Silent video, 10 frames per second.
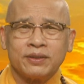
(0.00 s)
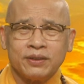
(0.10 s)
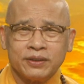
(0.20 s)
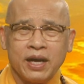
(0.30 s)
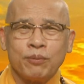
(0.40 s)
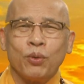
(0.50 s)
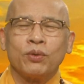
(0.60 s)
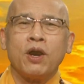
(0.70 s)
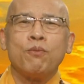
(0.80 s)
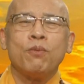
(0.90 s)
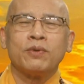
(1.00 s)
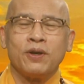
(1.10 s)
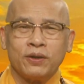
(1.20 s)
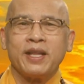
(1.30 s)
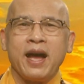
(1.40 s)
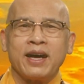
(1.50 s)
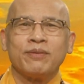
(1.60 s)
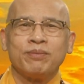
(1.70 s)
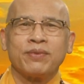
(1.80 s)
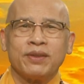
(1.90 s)
trở thành một đống tro tàn
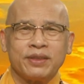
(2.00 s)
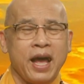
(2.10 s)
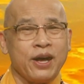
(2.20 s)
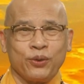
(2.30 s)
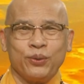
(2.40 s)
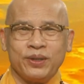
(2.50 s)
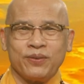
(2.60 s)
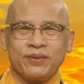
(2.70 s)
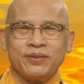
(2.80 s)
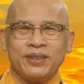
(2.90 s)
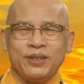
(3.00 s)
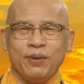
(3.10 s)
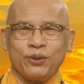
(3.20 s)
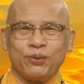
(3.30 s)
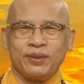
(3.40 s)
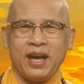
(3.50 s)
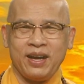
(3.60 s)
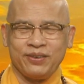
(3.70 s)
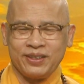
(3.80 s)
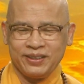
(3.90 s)
nó tan rủi rồi khi mà chúng
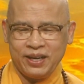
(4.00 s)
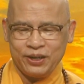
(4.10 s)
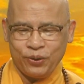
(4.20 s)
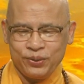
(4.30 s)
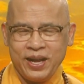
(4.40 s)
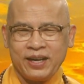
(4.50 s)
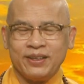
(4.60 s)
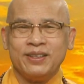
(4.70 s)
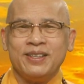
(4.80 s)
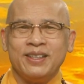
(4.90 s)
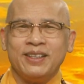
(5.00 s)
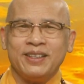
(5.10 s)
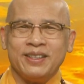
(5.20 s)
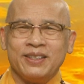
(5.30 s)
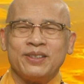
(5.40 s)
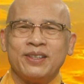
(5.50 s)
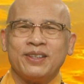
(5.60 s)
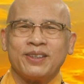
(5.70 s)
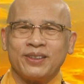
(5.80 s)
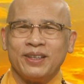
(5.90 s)
ta trở thành nổi danh đó, thì
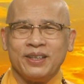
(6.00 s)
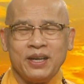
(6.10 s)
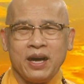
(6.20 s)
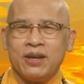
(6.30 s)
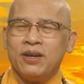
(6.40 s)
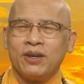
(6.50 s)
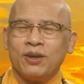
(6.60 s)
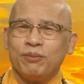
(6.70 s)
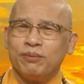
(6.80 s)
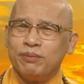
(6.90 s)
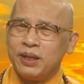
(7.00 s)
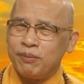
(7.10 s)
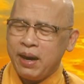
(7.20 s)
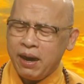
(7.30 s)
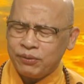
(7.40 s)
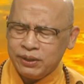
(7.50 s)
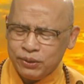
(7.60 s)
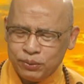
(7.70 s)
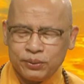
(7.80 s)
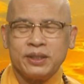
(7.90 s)
có thể là không biết bao
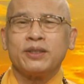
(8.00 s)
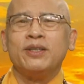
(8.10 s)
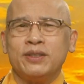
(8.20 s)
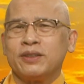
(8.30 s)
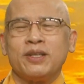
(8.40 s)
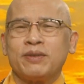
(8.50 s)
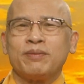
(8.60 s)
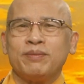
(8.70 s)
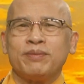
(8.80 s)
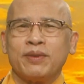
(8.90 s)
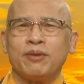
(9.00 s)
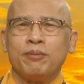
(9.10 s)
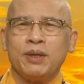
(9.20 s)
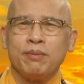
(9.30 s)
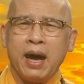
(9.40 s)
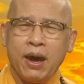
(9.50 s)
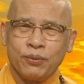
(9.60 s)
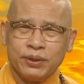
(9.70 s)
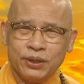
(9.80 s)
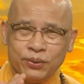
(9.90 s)
nhiêu cái thương tích không biết
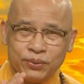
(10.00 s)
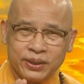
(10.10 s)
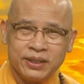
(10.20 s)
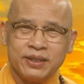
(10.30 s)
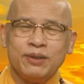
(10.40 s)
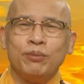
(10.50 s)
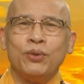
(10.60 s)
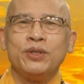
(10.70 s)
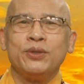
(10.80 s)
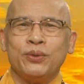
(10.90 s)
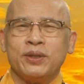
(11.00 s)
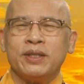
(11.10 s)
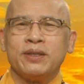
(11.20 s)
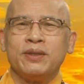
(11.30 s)
bao nhiêu cái mũi dùi